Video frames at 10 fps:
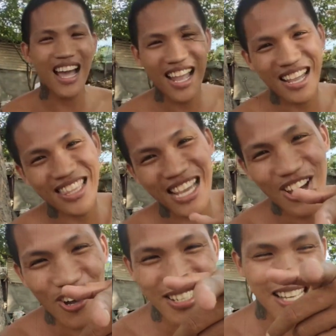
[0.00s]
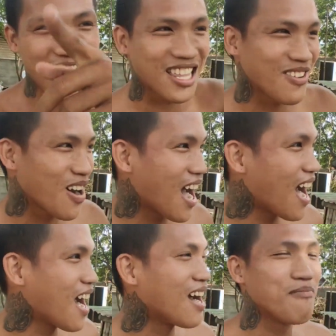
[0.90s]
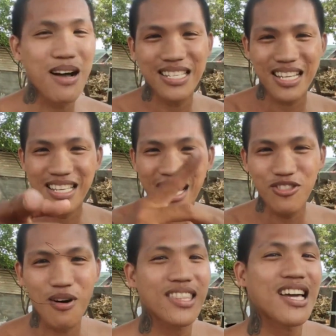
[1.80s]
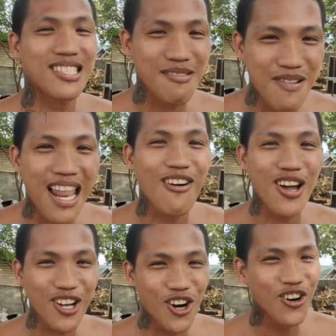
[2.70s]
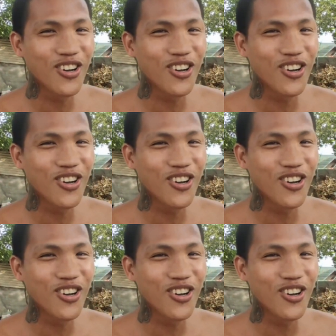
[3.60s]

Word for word: Nakikita nyo, sa lahat ng mga baser dyan, tuwatalsik palaway eh, ko.